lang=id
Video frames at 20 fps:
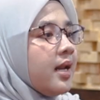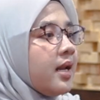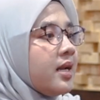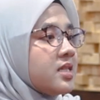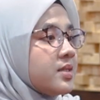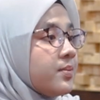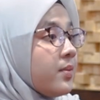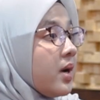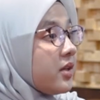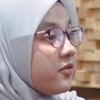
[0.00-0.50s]

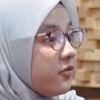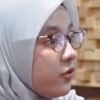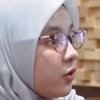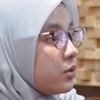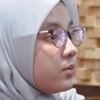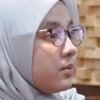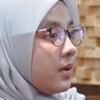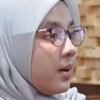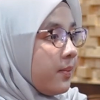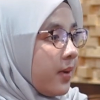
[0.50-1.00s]
smartphone,
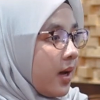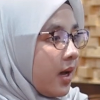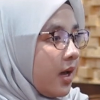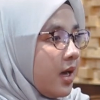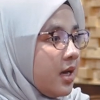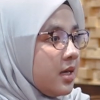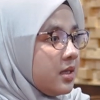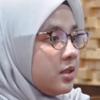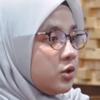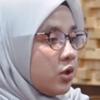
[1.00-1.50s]
Bapak.
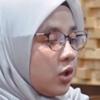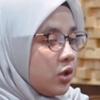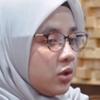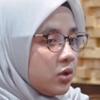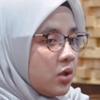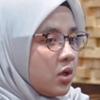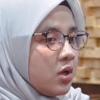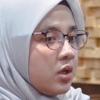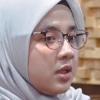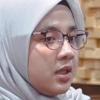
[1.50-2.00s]

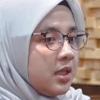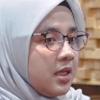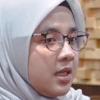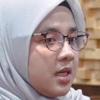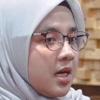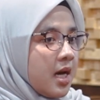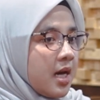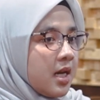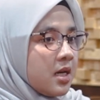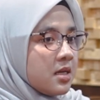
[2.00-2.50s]
Contoh nih
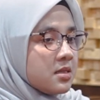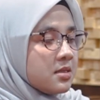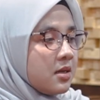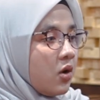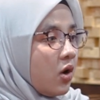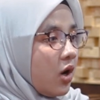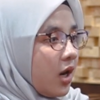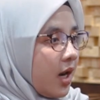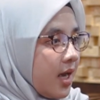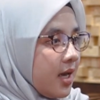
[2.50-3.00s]
anak
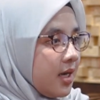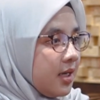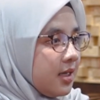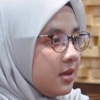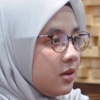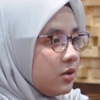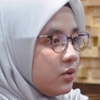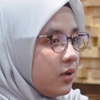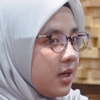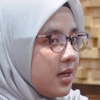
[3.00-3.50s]
sekolah
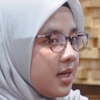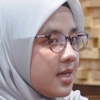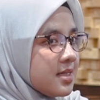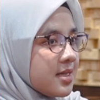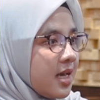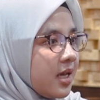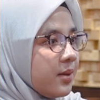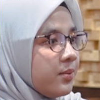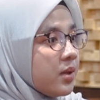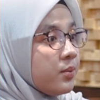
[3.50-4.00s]
itu ada
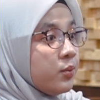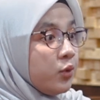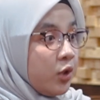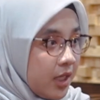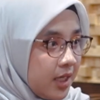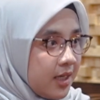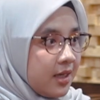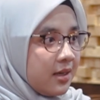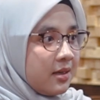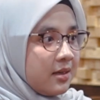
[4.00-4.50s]

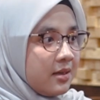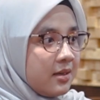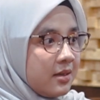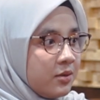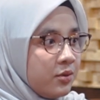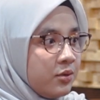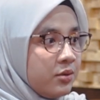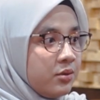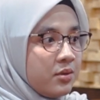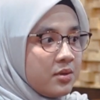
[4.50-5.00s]
cyberbullying
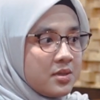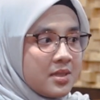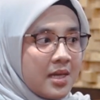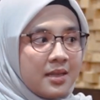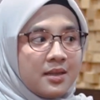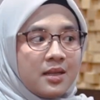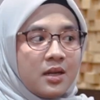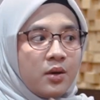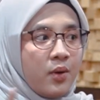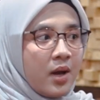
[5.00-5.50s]
untuk betul,
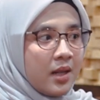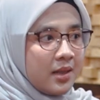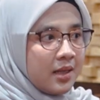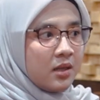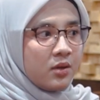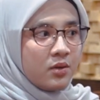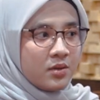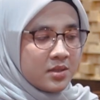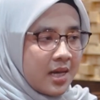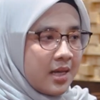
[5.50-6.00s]
santriwati betul,
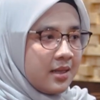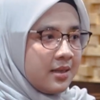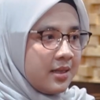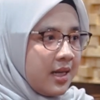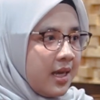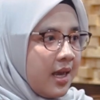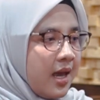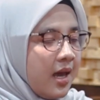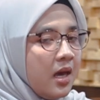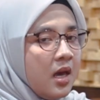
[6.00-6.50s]
betul. atau santri
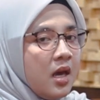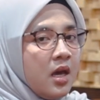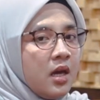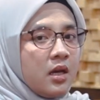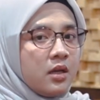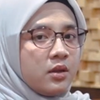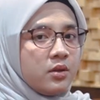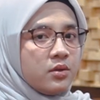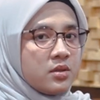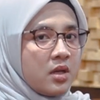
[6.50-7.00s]
ya
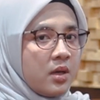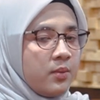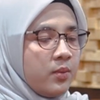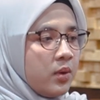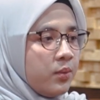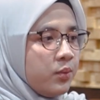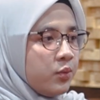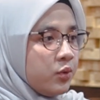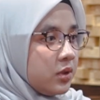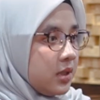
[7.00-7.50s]
itu
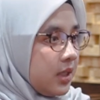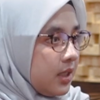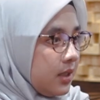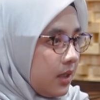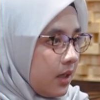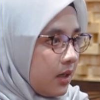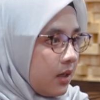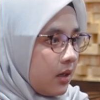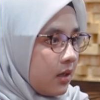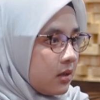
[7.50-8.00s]

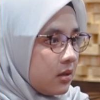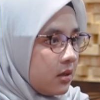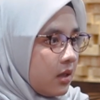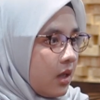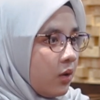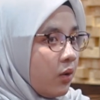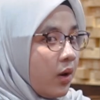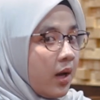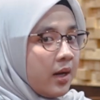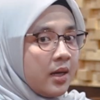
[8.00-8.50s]
cyberbullying
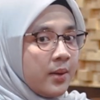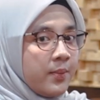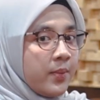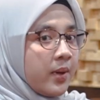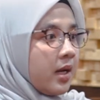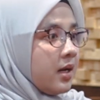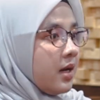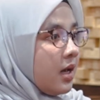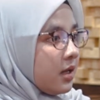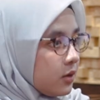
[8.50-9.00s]
lalu ada
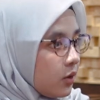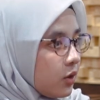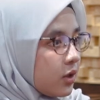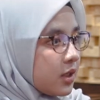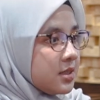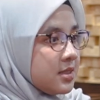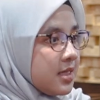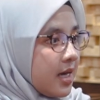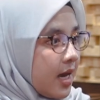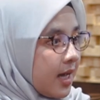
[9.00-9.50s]
predator
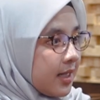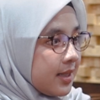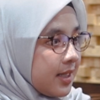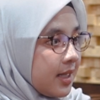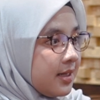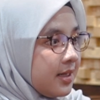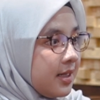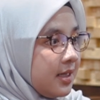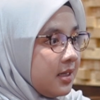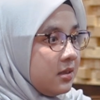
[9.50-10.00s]
kejahatan
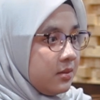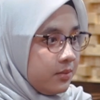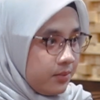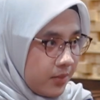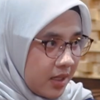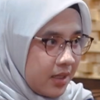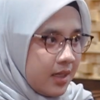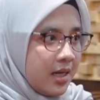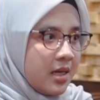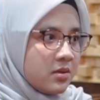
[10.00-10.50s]
di iya.
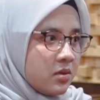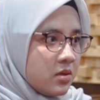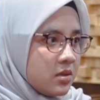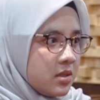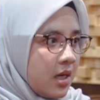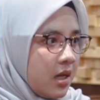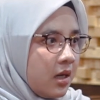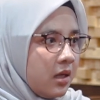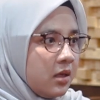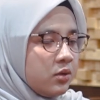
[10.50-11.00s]
media
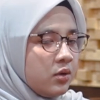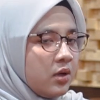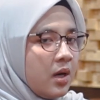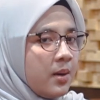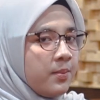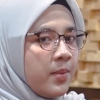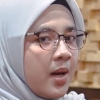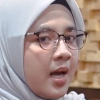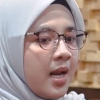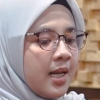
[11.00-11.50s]
sosial itu yang
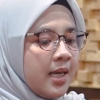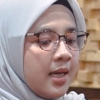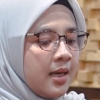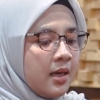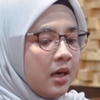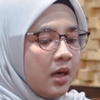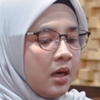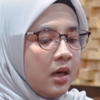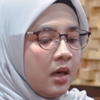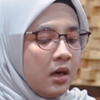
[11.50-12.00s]
paling
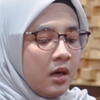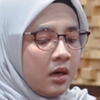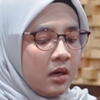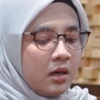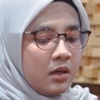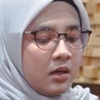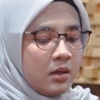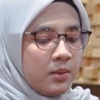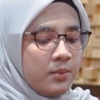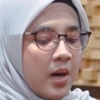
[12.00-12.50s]

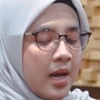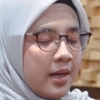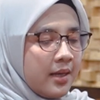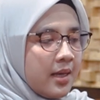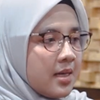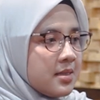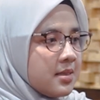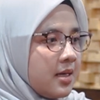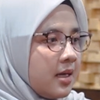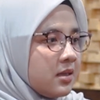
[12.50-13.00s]
uh, banyak
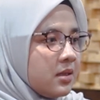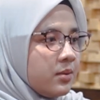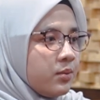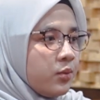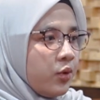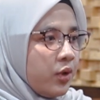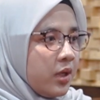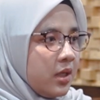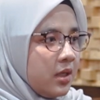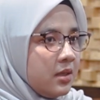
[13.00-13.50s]
saya
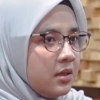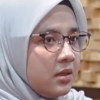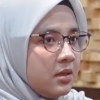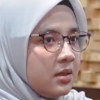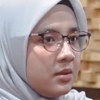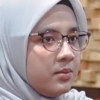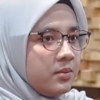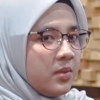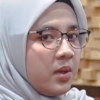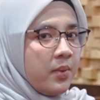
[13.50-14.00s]
temui
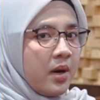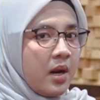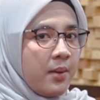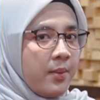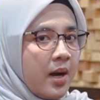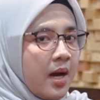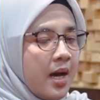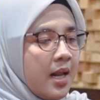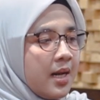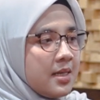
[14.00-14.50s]

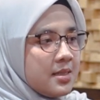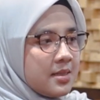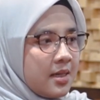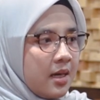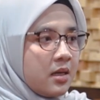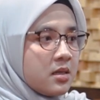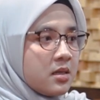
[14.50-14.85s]
beberapa kali saya ke